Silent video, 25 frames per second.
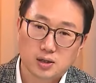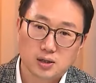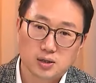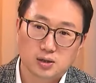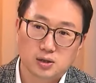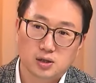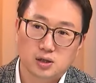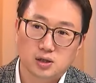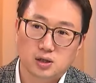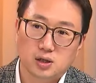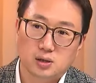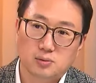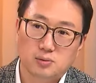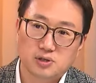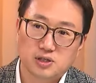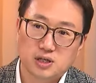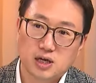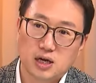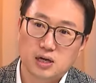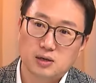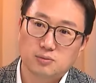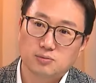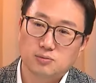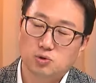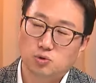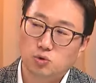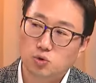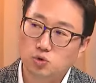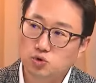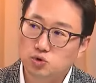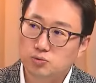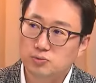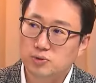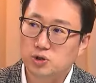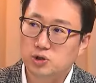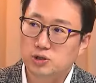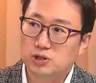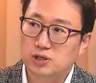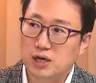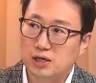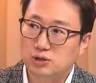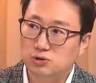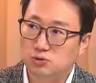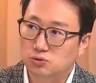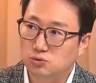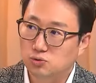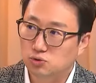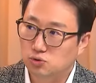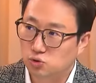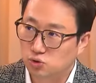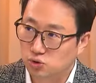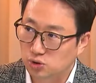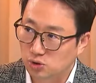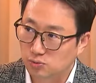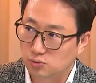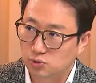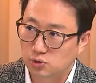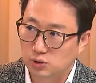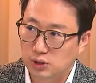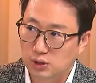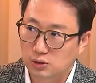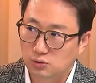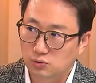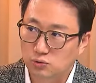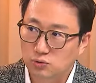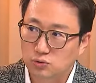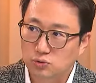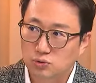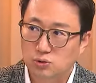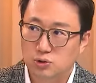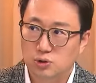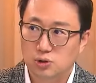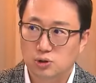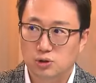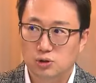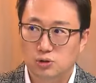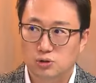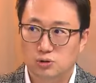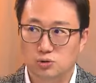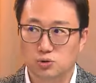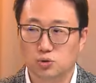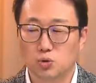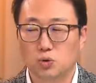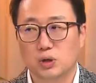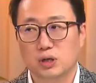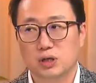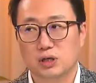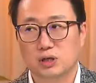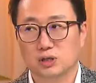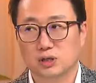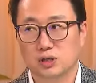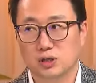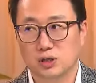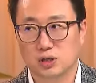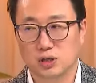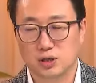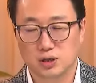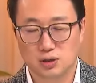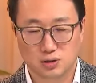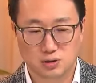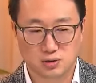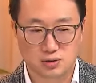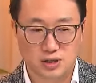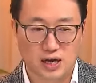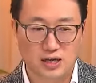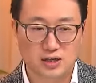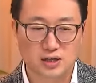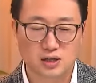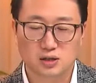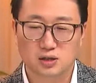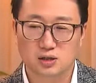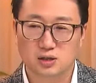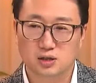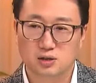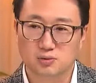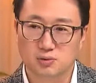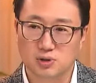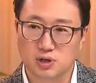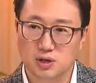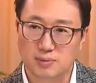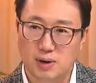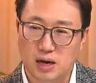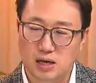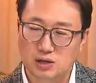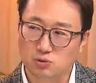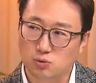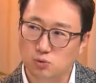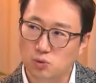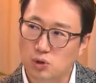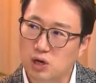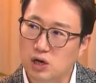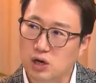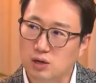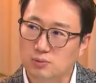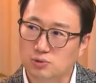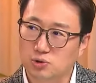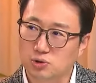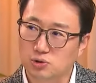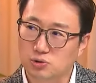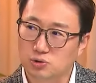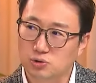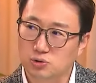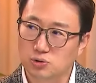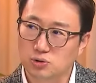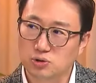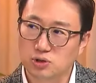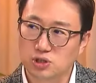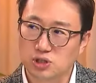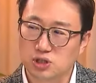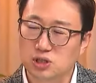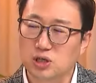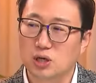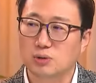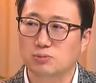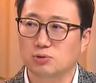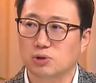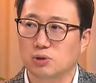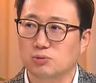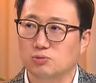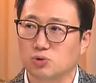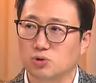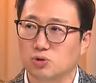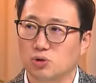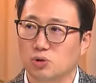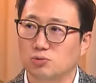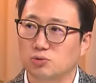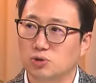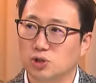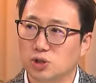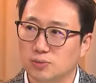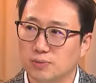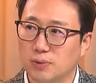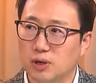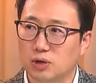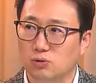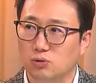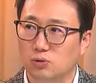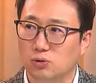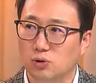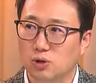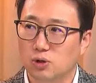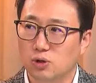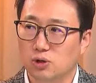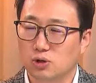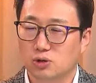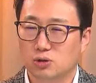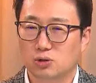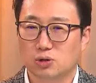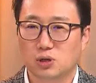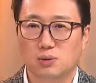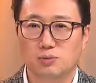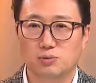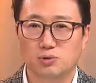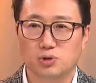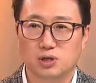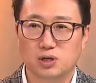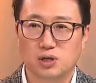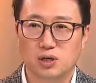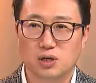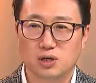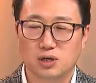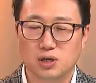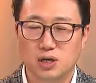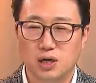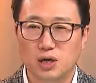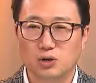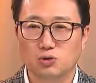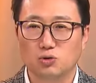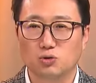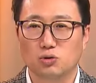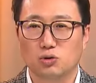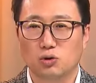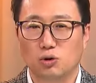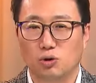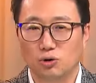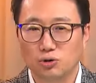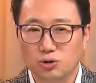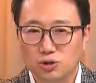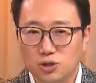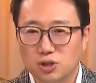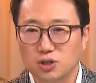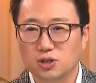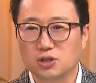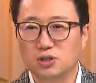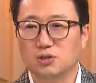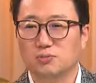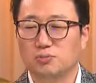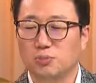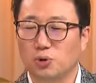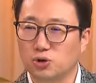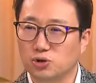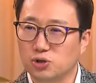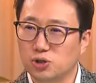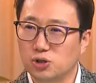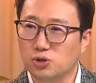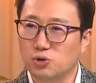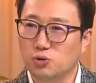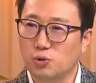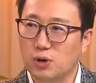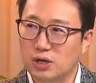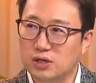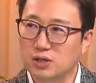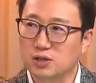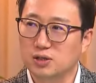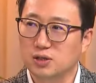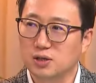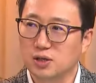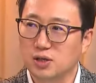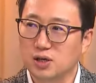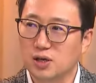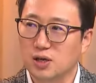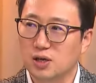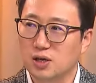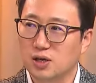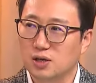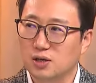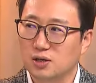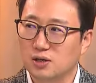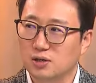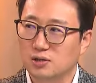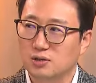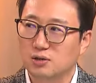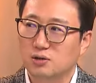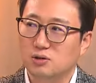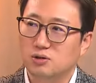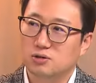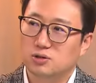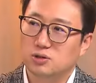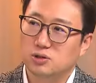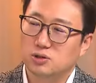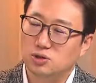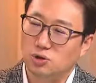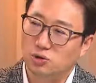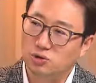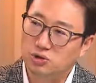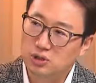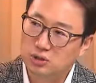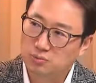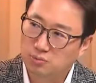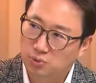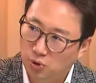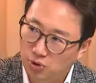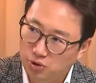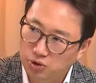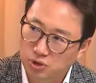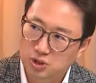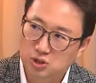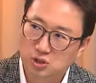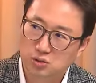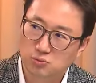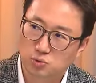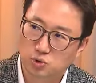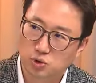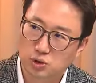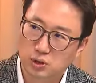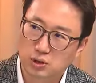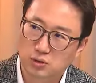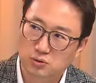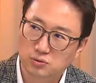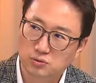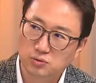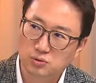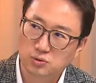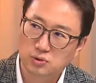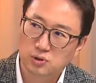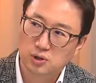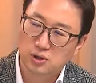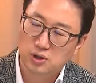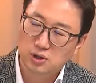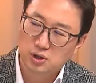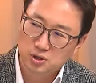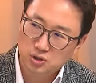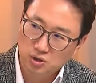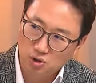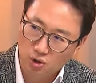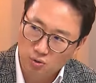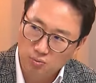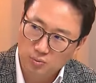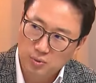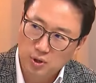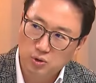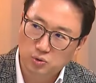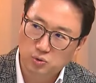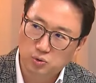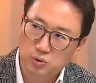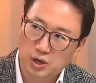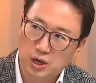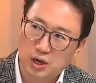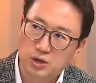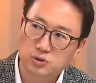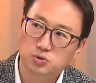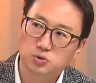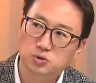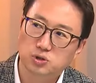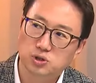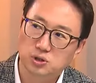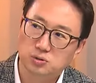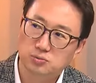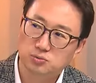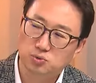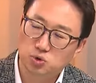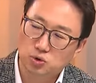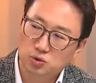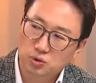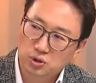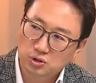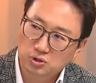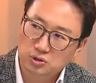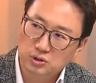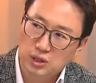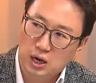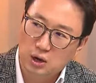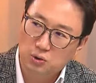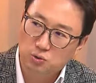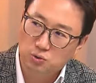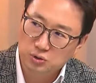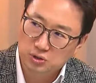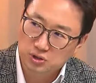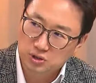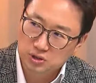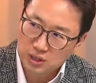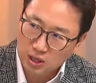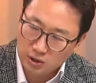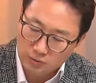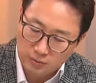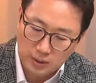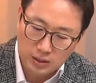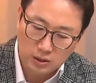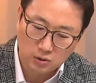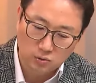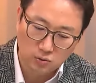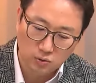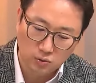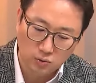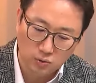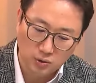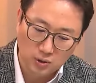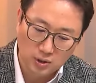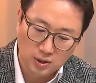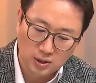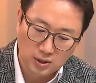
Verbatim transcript: 그렇기 때문에 사람들 호주머니 사정도 좋지 못하고 그동안에 이제 어, 낮았던 금리가 많이 올라감으로써 이자 부담도 너무 심하고 그러다 보니까 계속 어떻게든 지금 버티려고 하는데 이런 것들이 더 이상 버티질 못하고 경매로 계속 지금 쏟아져 나오고 있는 상황이고